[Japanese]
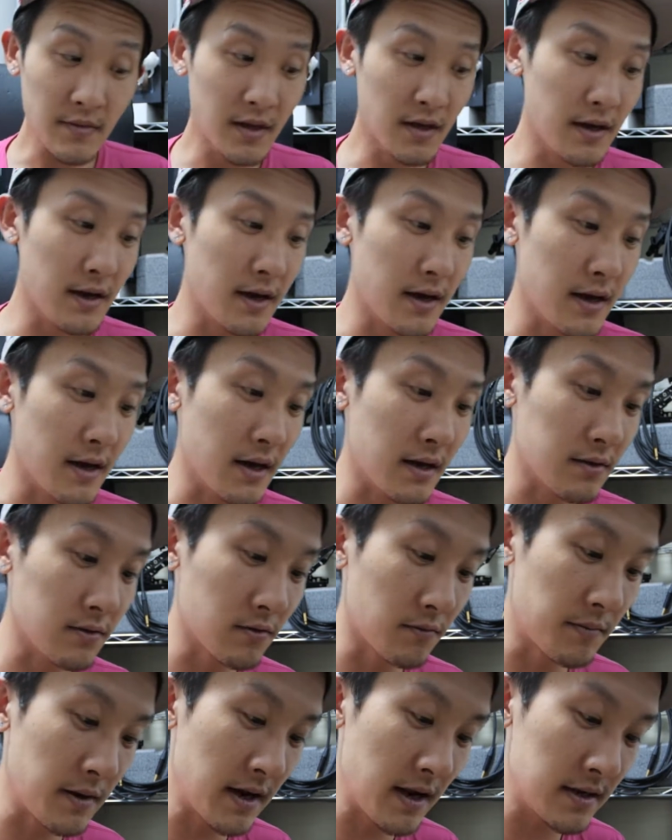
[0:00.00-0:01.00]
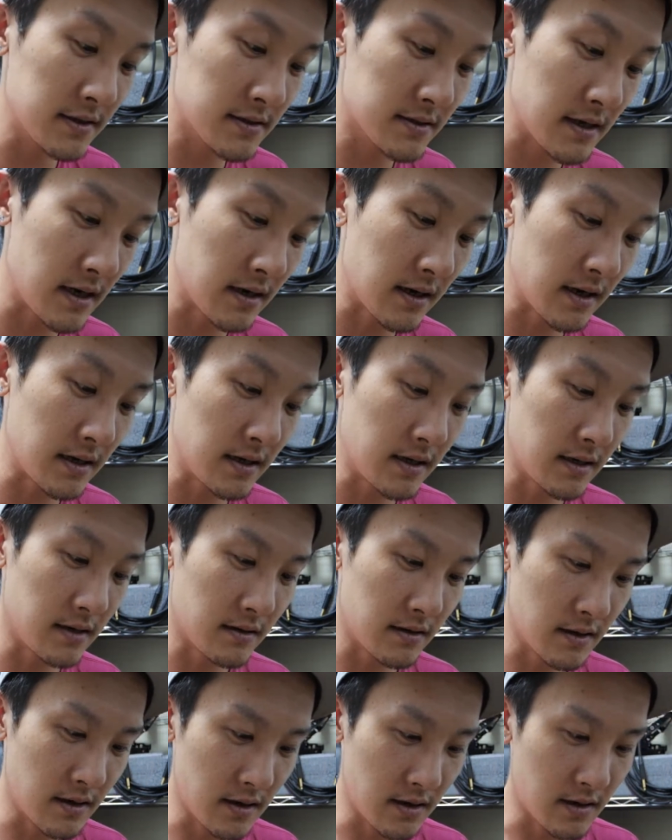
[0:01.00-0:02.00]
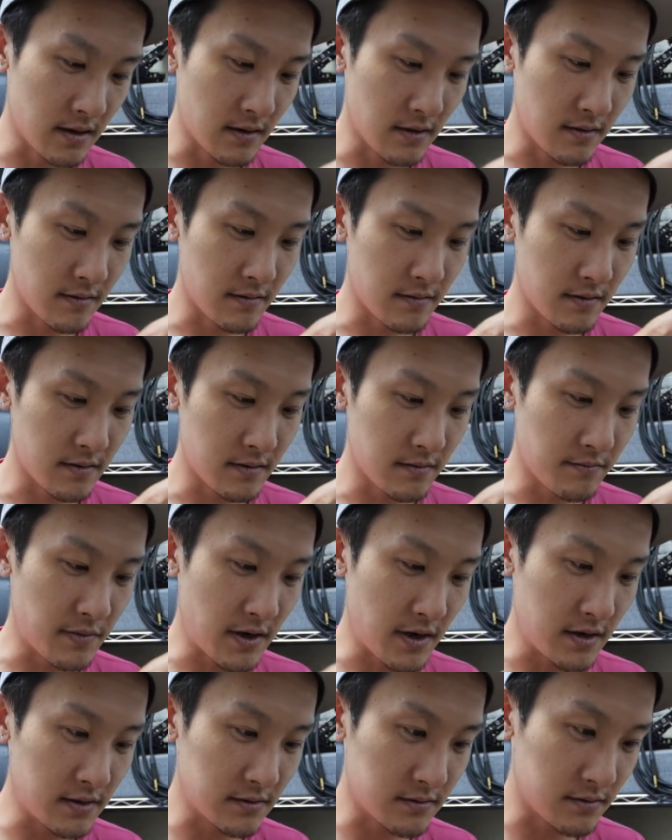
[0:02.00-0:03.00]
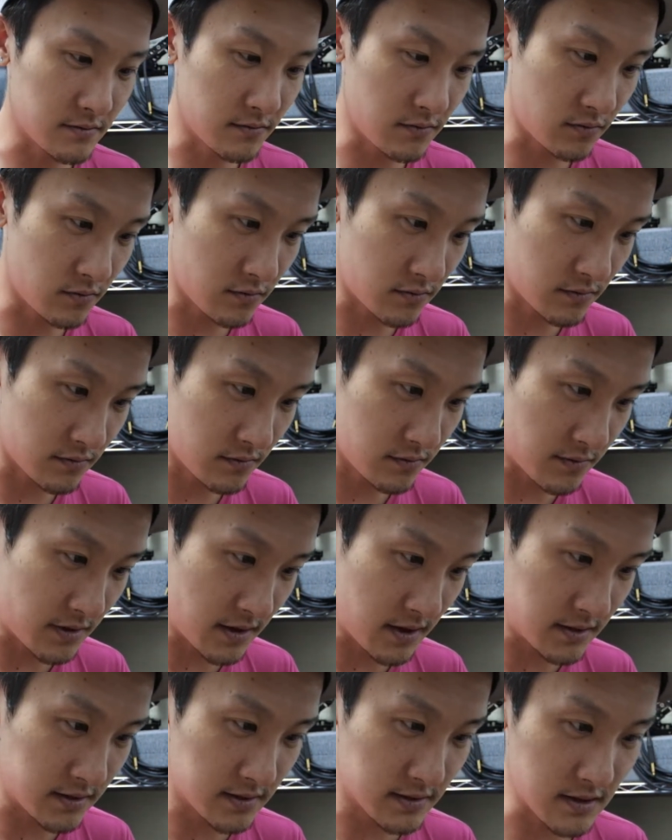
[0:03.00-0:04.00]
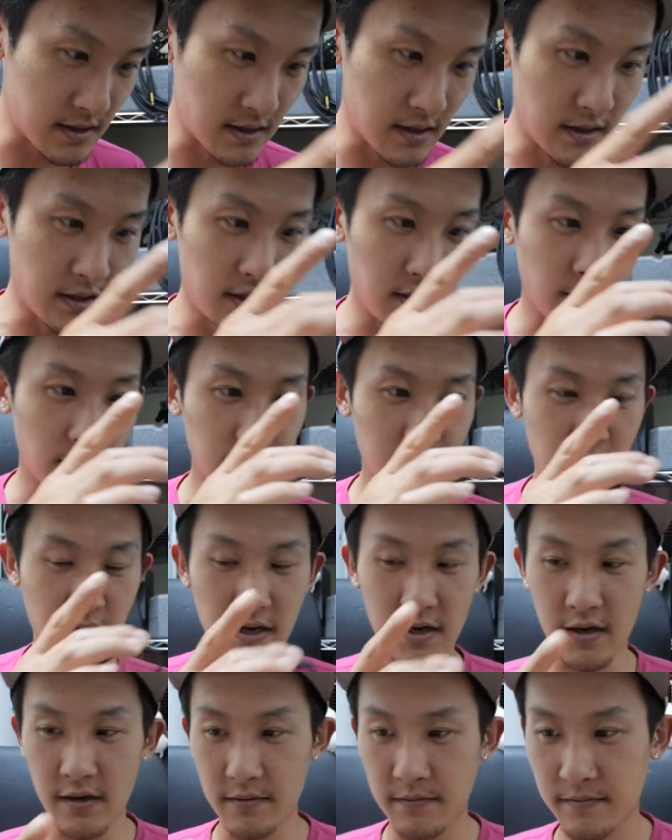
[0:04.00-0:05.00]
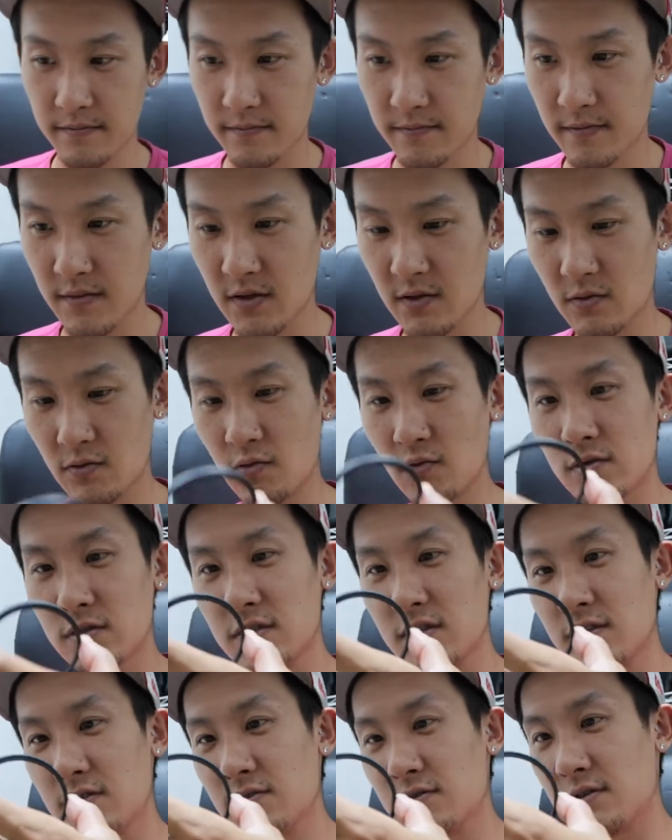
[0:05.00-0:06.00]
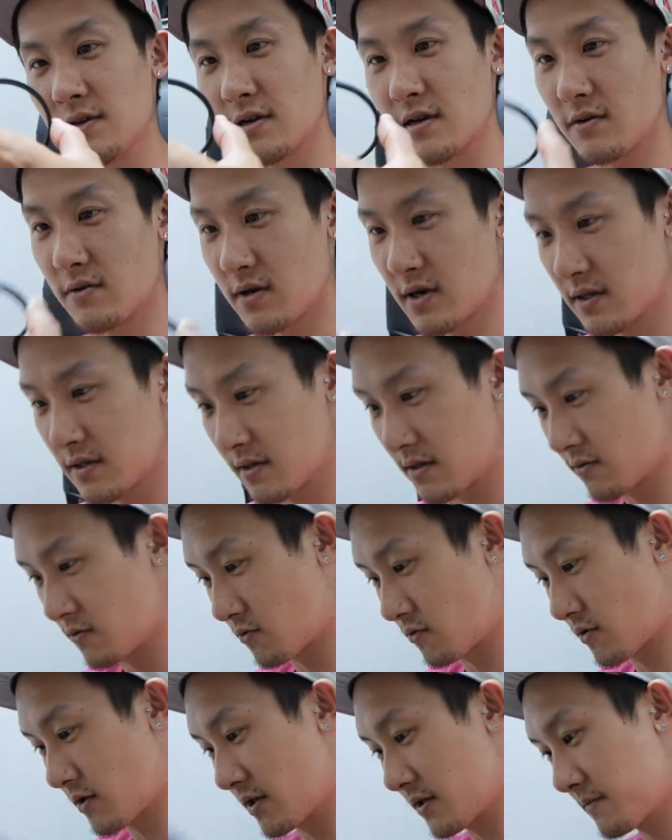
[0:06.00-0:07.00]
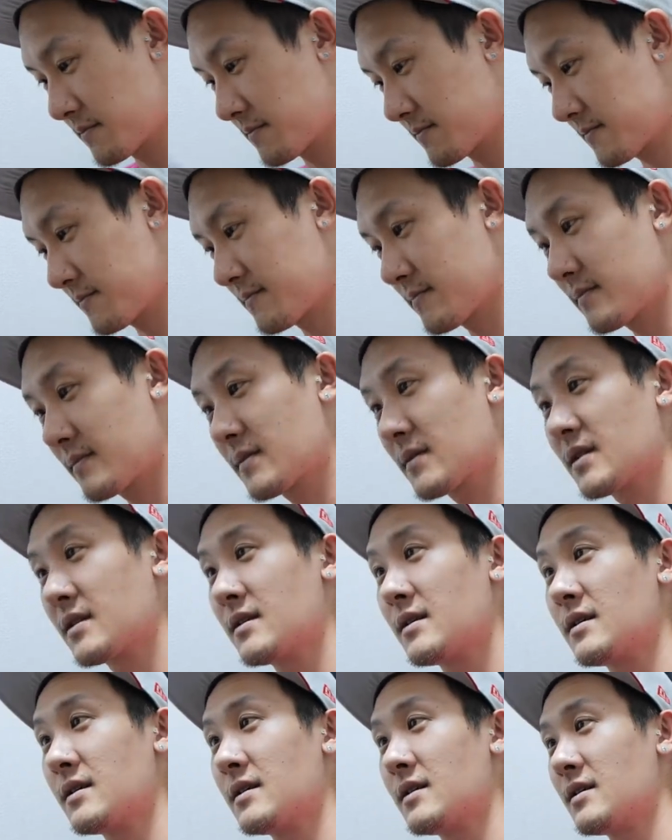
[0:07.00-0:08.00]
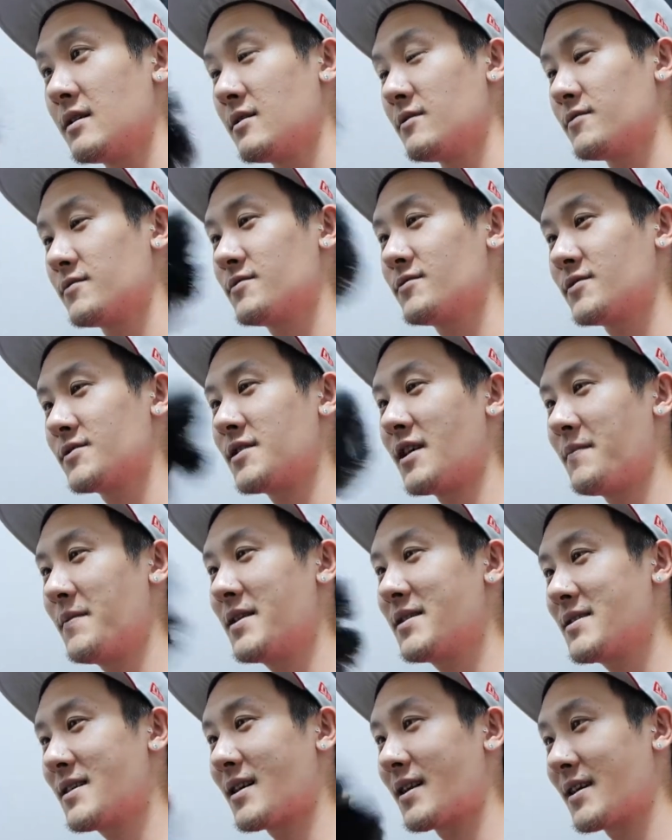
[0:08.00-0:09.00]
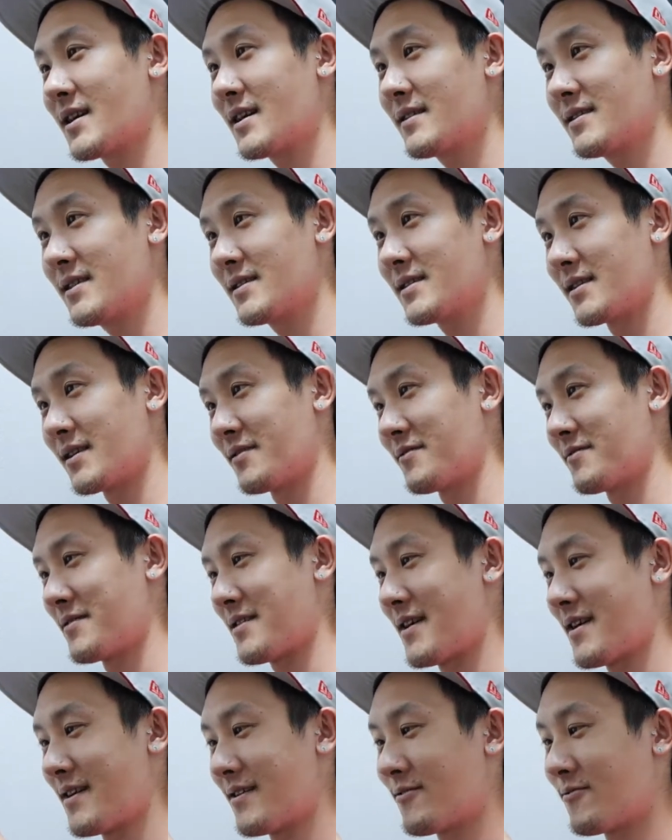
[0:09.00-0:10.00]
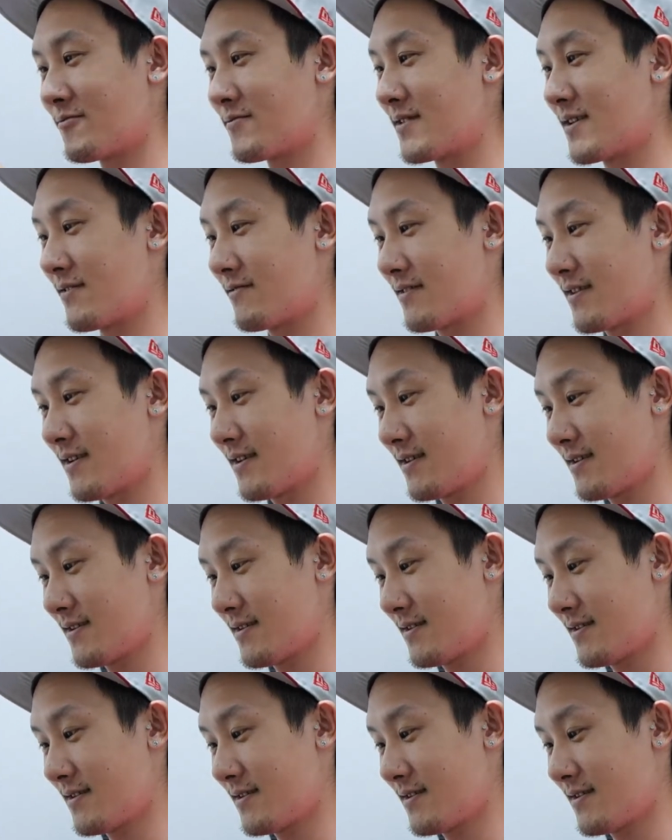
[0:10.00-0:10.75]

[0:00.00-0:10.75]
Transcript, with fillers: バランス感がいい。バランス感がいいので、どっちについてるかわかんないよ、ホコリ。普通喋りながらやんないんだけどね、こんなのね。